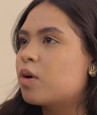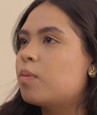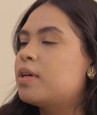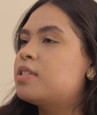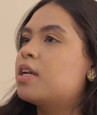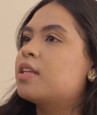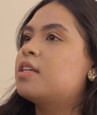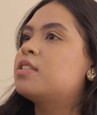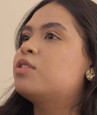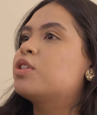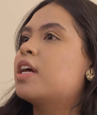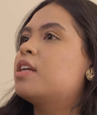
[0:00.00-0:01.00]
com uma
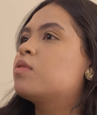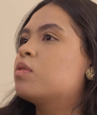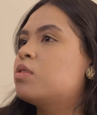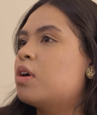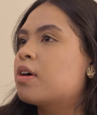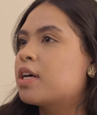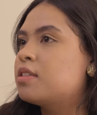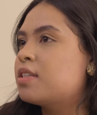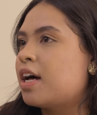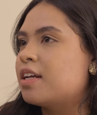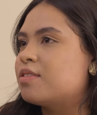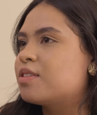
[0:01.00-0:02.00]
certeza de que eles vão ser
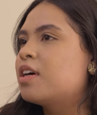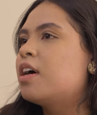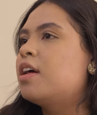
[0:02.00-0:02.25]
alcançados.